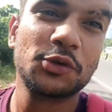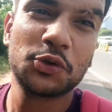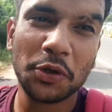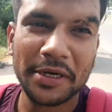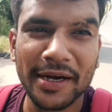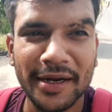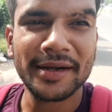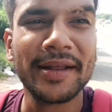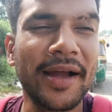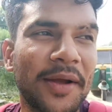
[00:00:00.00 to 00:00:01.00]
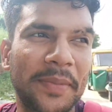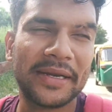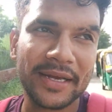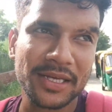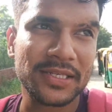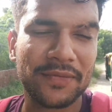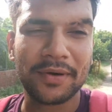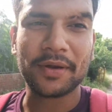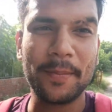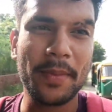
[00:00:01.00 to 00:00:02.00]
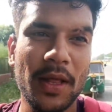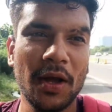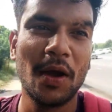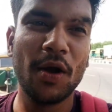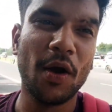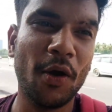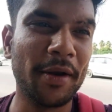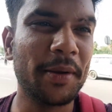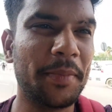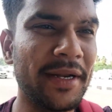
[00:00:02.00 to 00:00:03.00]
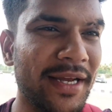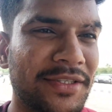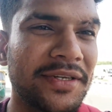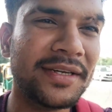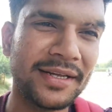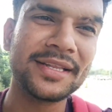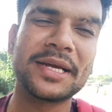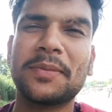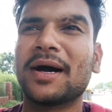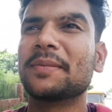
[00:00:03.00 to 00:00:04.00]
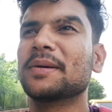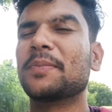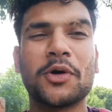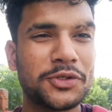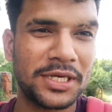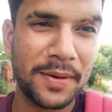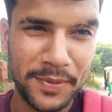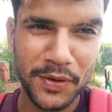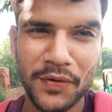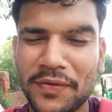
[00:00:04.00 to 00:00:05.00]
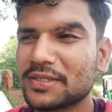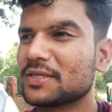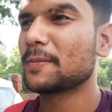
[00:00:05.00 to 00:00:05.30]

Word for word: सो डेढ़ घंटे का एक बढ़िया सा सफ़र और एक बढ़िया सी नींद के बाद मैं पहुंच गया अपने ऑफिस